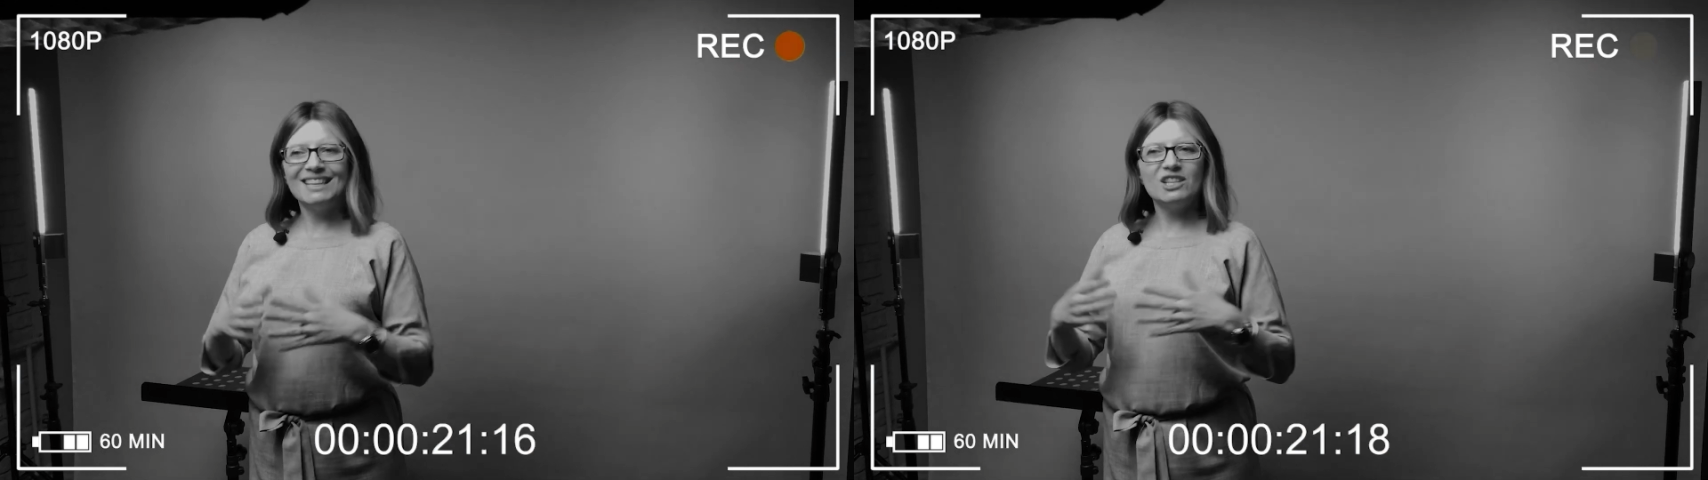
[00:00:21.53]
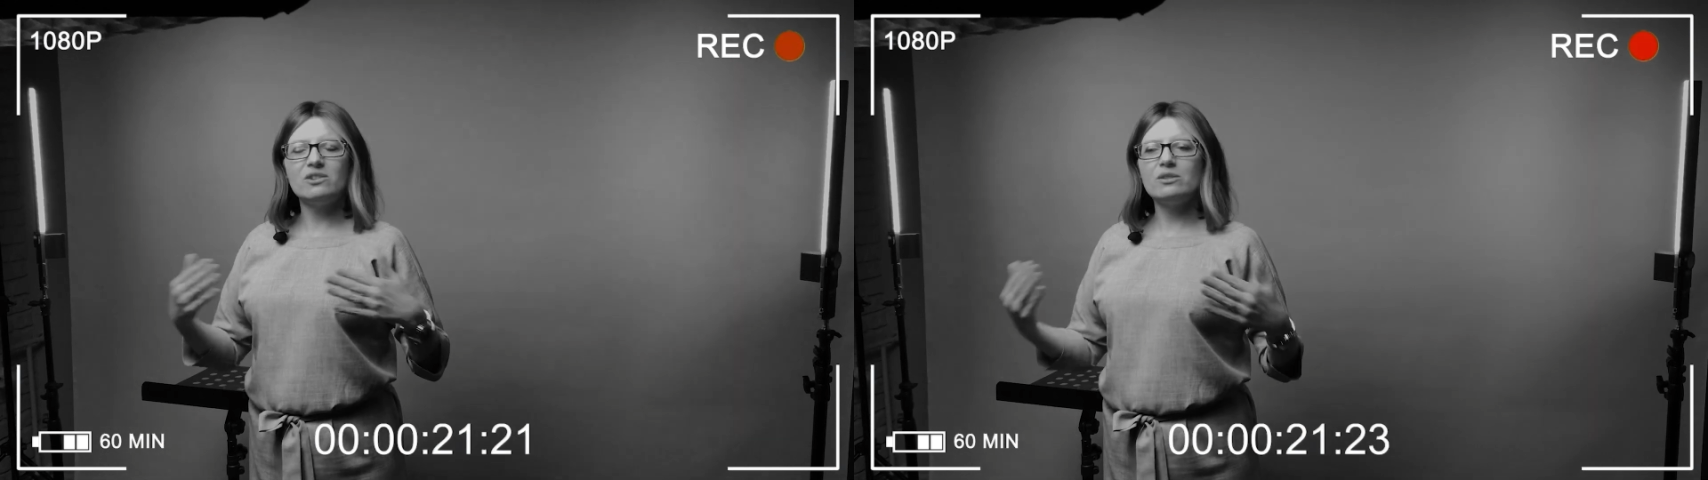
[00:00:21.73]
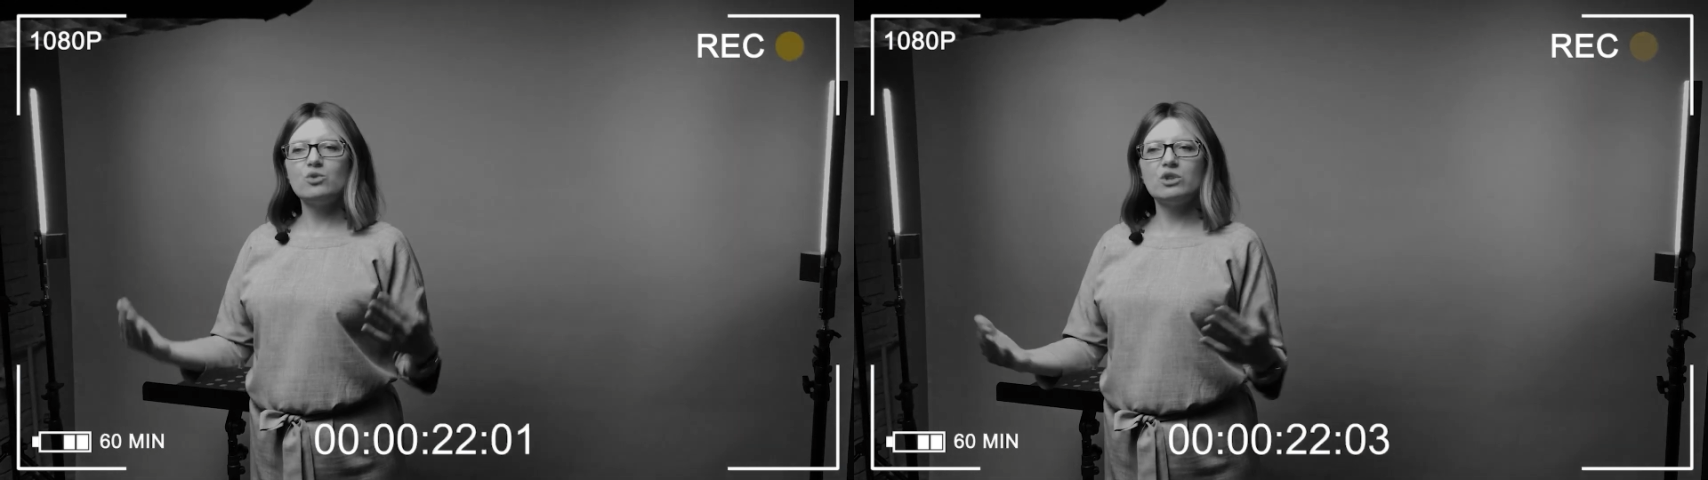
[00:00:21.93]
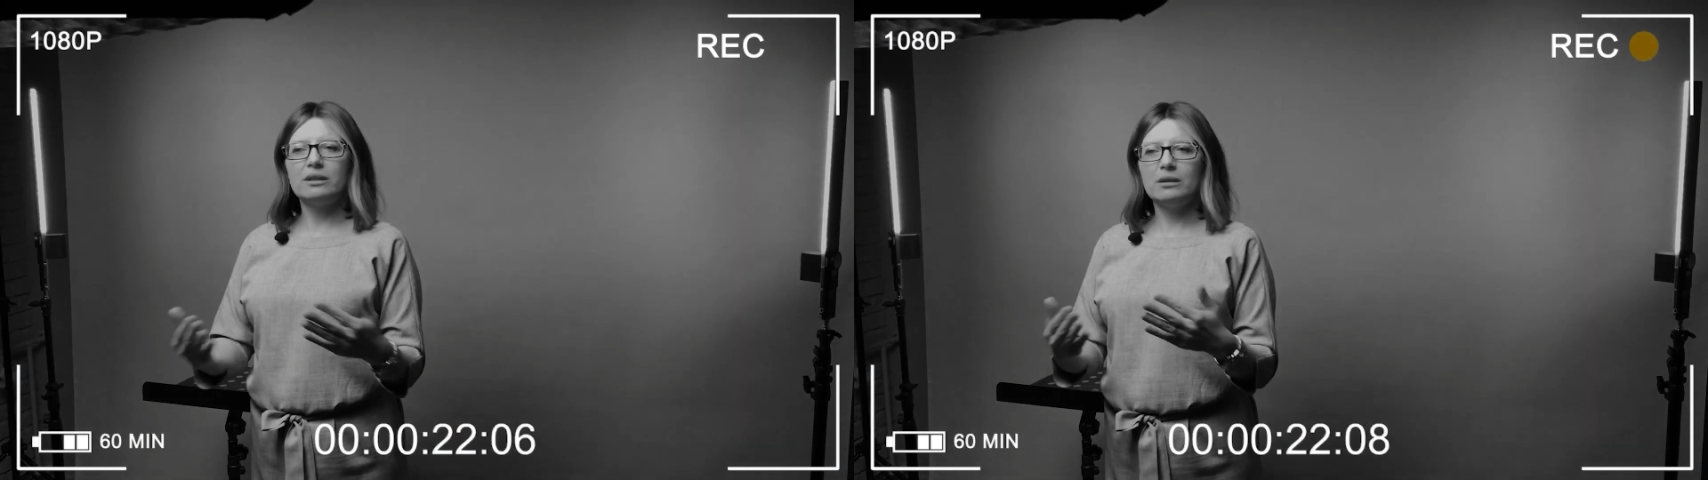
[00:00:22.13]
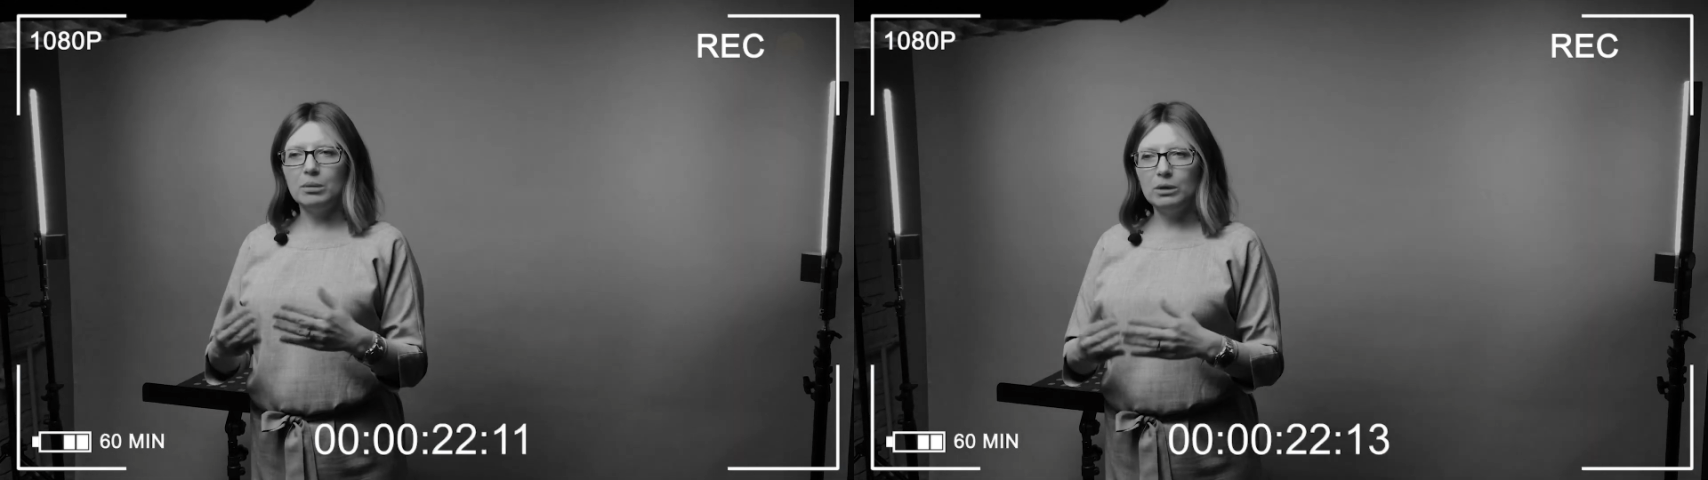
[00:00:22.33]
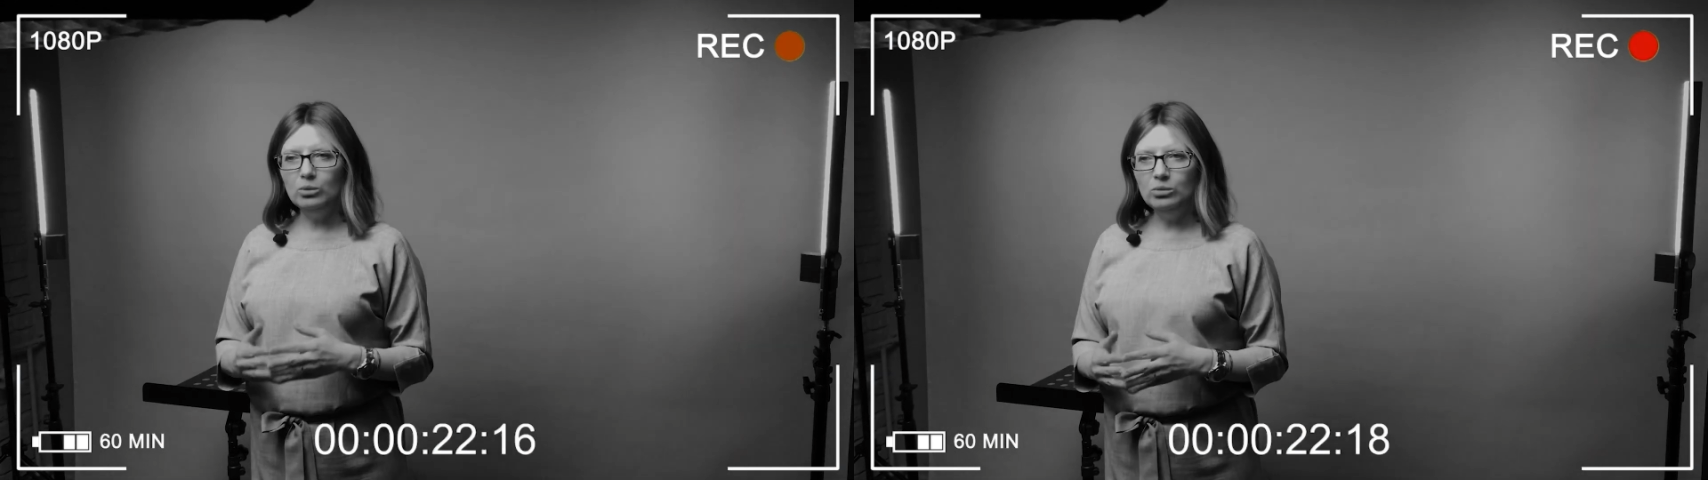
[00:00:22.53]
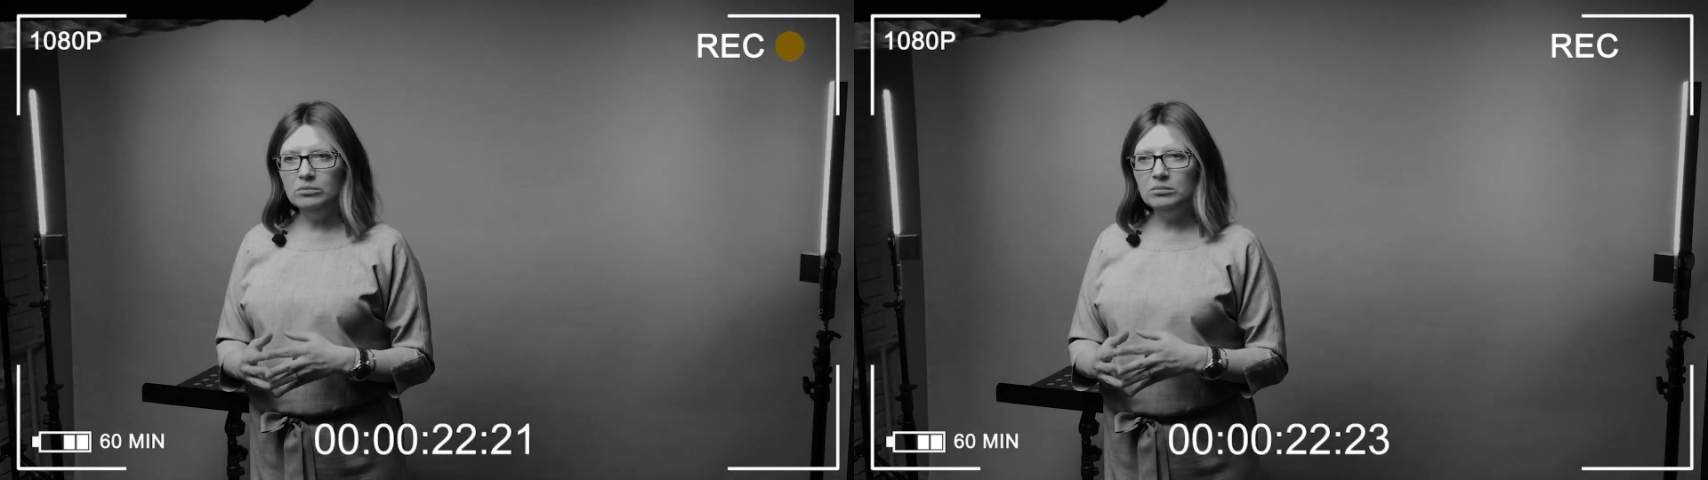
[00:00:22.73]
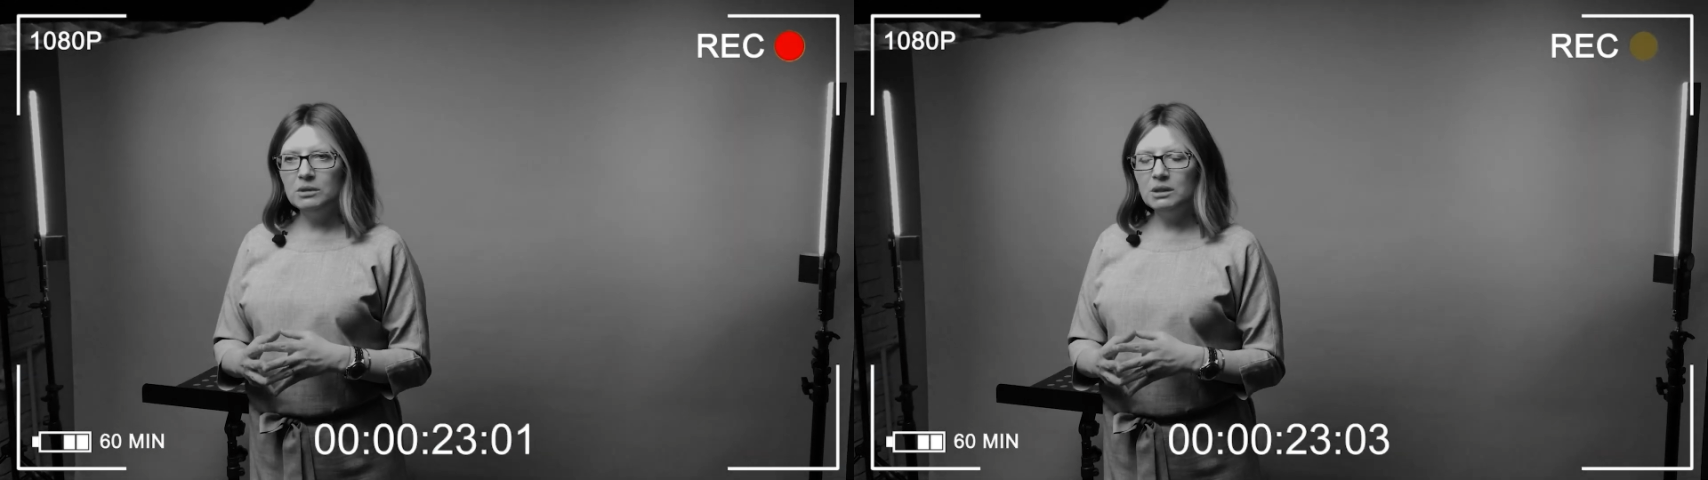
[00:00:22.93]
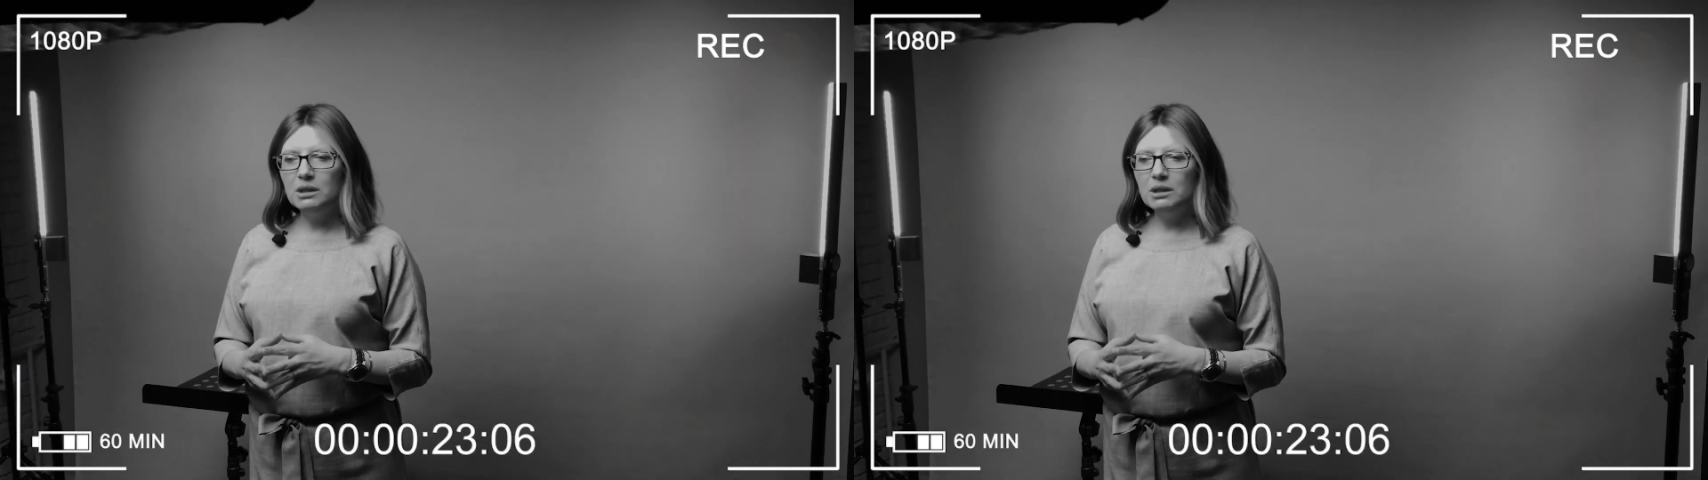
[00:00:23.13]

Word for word: начали изучать Каббалу,